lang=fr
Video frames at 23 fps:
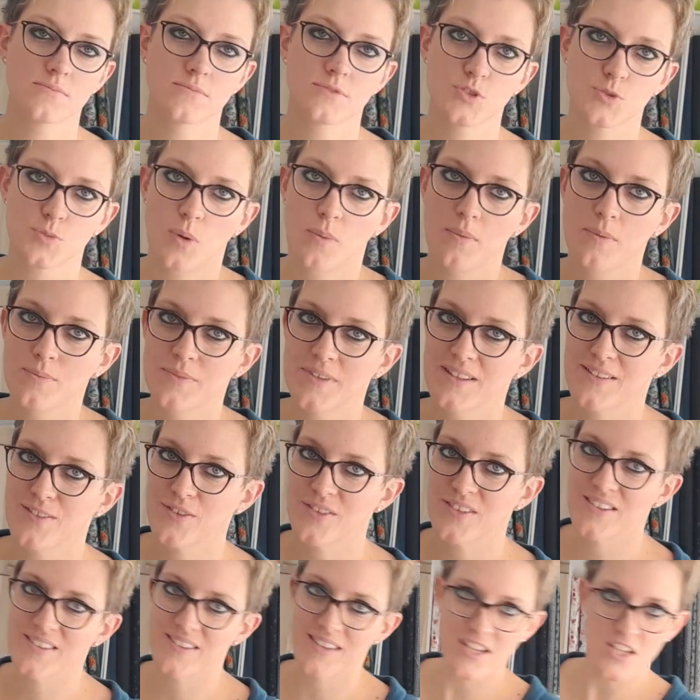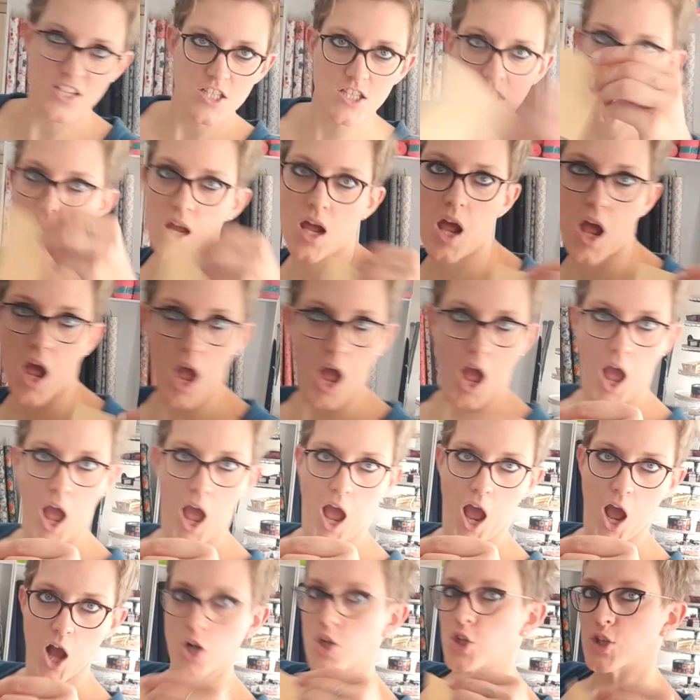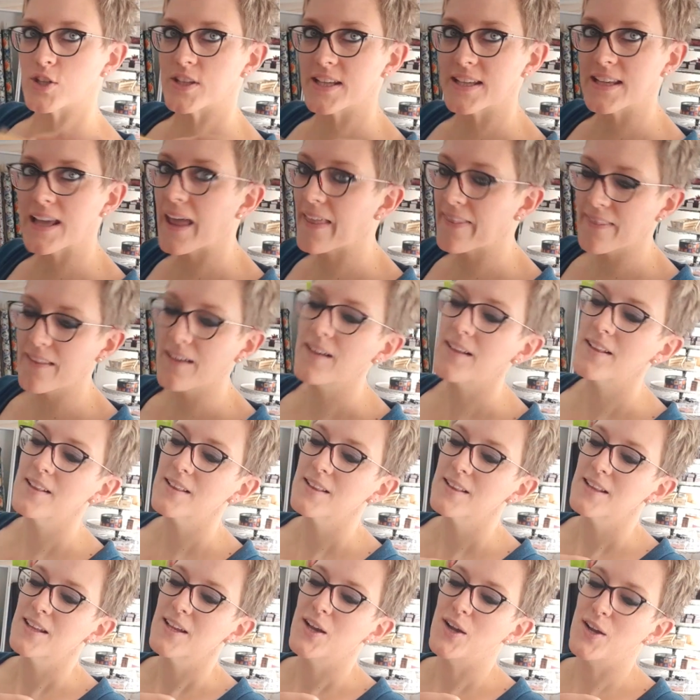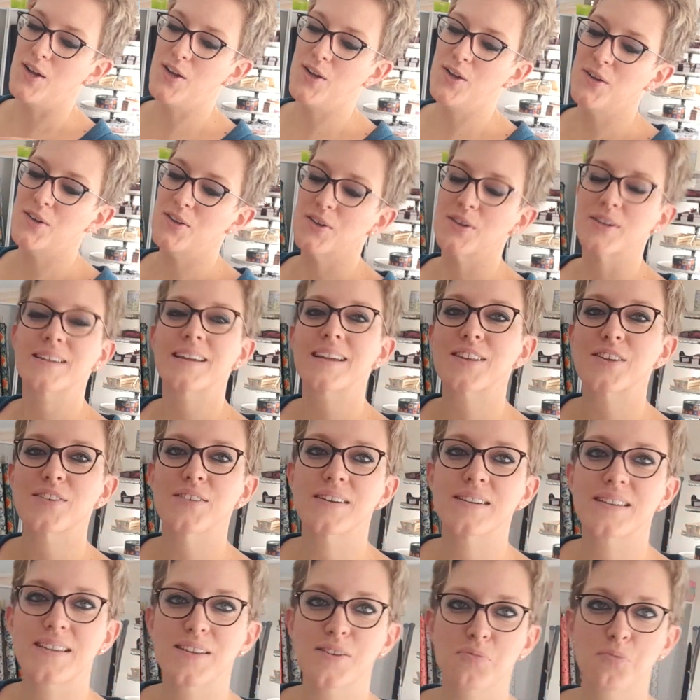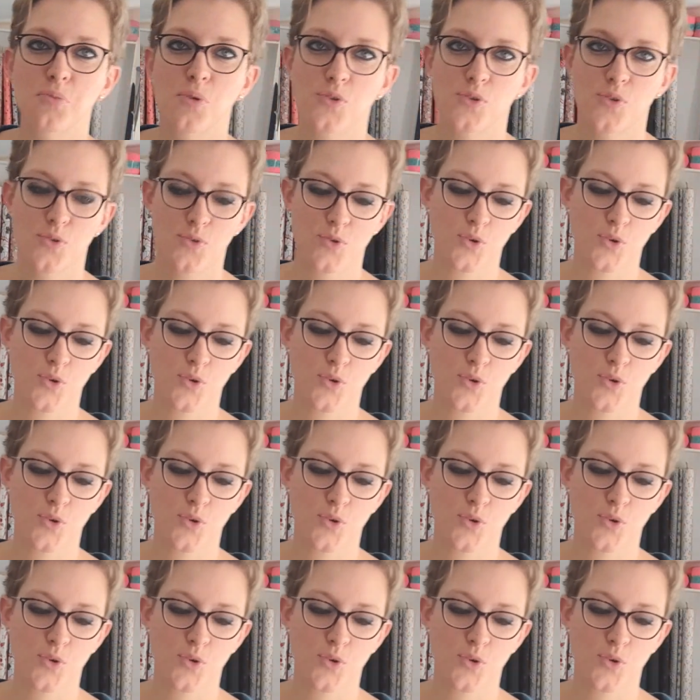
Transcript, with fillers: je prends un petit anti-sèche. Je dégaine. 95% euh, de